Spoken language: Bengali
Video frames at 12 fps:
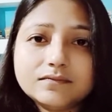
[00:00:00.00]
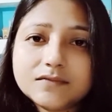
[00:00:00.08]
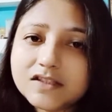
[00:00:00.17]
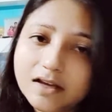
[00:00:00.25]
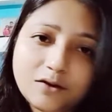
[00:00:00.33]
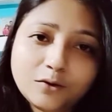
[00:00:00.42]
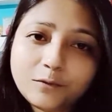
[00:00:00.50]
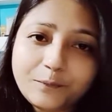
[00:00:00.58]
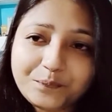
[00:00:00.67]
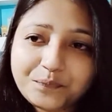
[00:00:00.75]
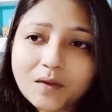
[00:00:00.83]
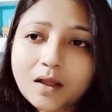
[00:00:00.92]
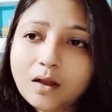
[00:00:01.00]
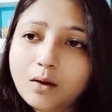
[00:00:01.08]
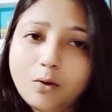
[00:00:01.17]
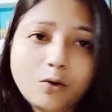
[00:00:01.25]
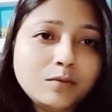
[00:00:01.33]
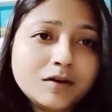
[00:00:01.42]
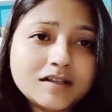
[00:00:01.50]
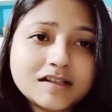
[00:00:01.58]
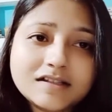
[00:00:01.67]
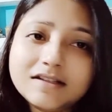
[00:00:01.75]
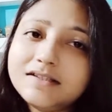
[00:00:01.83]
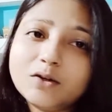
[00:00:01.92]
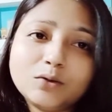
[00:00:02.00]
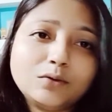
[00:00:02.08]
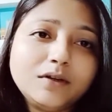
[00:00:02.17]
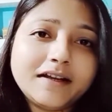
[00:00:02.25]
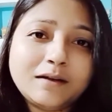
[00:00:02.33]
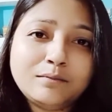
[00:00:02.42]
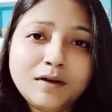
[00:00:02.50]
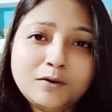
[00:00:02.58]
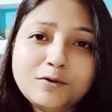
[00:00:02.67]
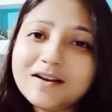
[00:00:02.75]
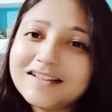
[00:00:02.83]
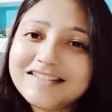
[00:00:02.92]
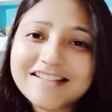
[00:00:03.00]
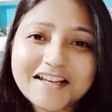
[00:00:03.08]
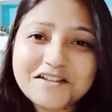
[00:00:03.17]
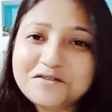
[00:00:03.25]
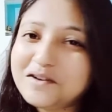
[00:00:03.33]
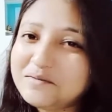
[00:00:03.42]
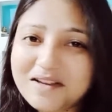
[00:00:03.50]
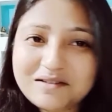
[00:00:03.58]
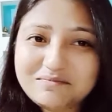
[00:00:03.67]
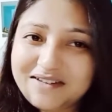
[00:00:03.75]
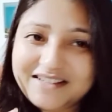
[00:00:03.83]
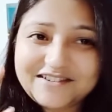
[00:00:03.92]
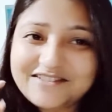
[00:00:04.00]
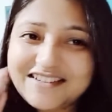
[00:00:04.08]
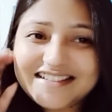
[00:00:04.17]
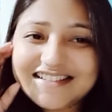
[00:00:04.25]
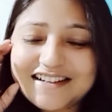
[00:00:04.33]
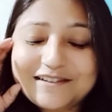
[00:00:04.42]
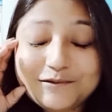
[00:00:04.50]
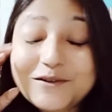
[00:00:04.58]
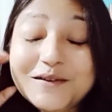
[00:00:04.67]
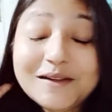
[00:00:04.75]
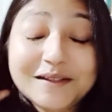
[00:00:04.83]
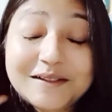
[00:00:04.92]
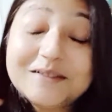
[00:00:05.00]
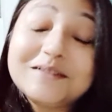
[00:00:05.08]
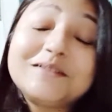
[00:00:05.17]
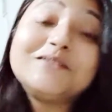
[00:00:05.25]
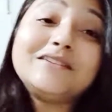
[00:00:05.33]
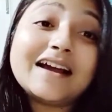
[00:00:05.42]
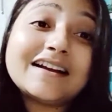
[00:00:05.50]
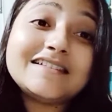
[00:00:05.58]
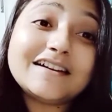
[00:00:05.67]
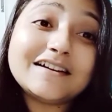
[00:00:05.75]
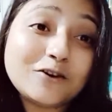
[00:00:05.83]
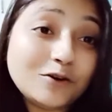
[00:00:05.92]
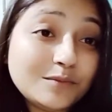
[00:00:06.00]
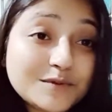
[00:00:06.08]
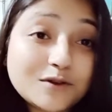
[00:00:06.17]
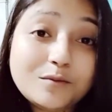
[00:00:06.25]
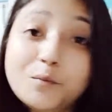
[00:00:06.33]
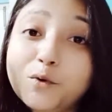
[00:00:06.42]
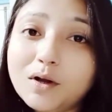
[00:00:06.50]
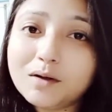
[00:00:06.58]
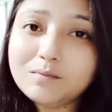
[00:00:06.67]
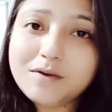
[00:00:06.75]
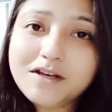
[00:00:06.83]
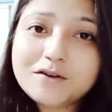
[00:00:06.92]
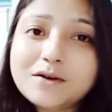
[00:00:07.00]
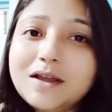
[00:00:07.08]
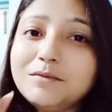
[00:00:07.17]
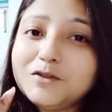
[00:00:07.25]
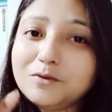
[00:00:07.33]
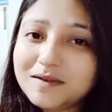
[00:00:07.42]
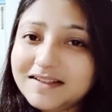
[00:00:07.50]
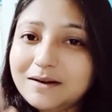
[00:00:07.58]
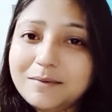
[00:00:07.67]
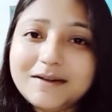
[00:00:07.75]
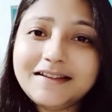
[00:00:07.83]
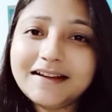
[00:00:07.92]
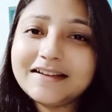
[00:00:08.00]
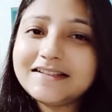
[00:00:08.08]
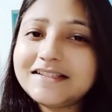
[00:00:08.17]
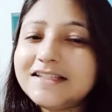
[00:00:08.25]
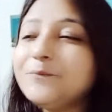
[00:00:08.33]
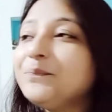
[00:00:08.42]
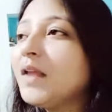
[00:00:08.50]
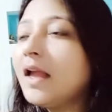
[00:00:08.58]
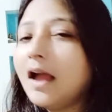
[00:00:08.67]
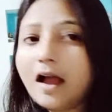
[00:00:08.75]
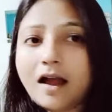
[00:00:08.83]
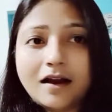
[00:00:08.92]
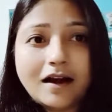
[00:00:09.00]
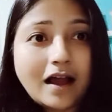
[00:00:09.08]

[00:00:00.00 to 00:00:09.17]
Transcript: যাই হোক ও বলেছে যে যতই টাইম লাগুক আর যাই হোক আমি কমপ্লিট করেই ছাড়বো তো দেখা যাক হোপসো পুরো কমপ্লিট হলে আমি তোমাদের আবার দেখাচ্ছি আর